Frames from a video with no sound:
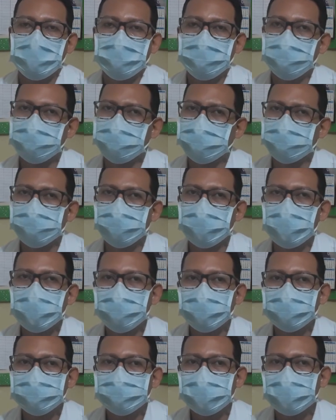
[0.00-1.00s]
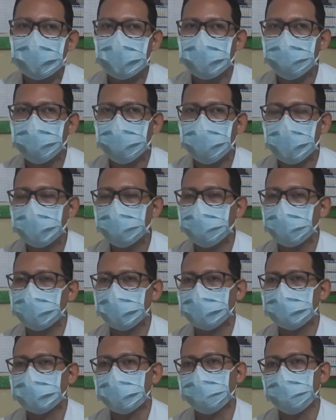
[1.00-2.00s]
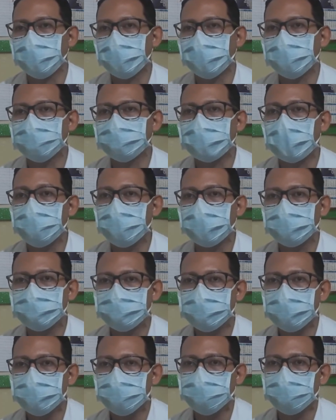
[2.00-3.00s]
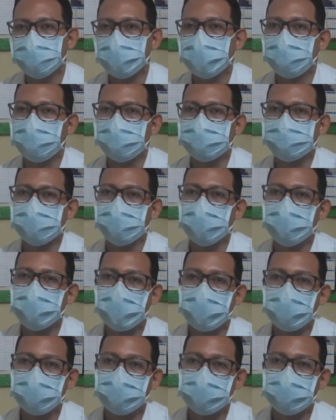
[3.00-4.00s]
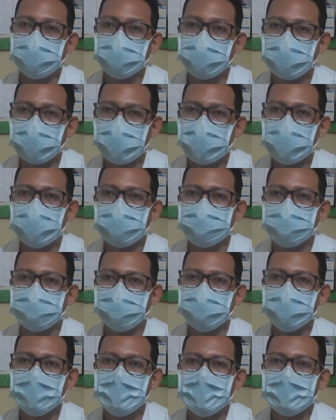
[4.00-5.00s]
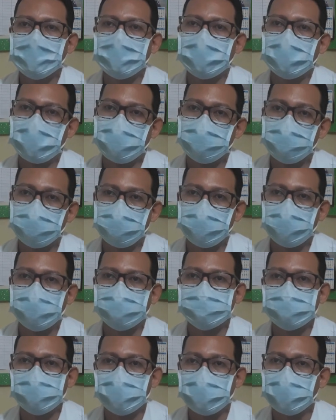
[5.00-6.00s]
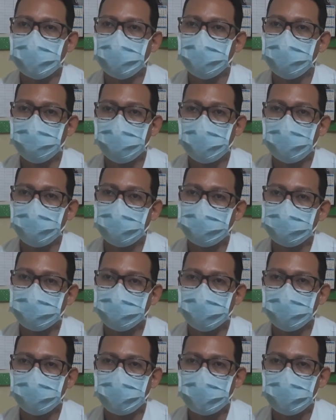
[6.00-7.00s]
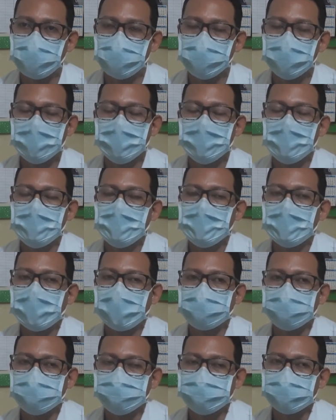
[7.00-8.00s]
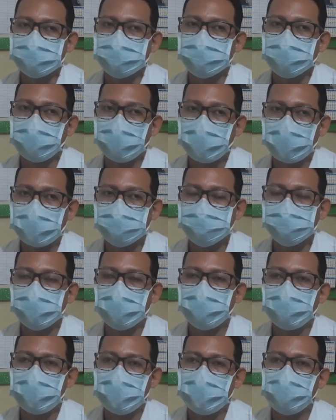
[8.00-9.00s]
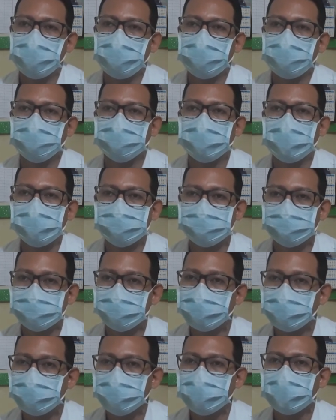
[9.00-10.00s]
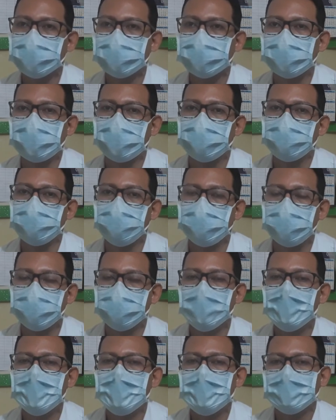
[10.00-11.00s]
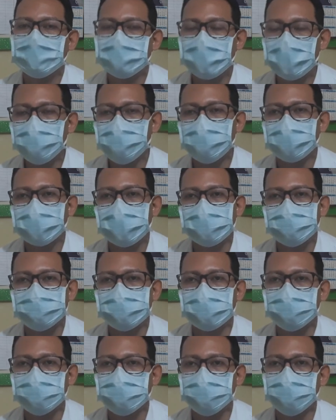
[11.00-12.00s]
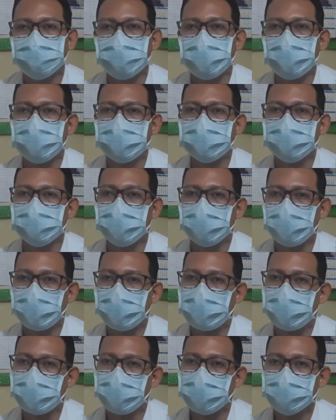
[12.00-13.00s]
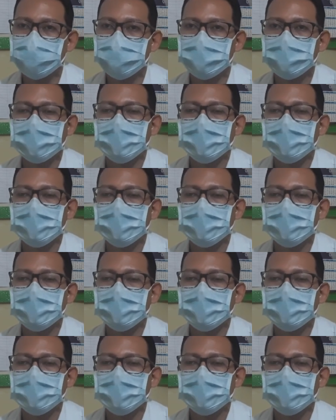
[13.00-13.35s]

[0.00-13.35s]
y no solamente en la mujer, porque también está el machismo y a veces los varones no dejan pues que las mujeres se hagan un papá Nicolau. Entonces sobre eso hablábamos, de incidir en que la mujer debe realizarse su papá Nicolau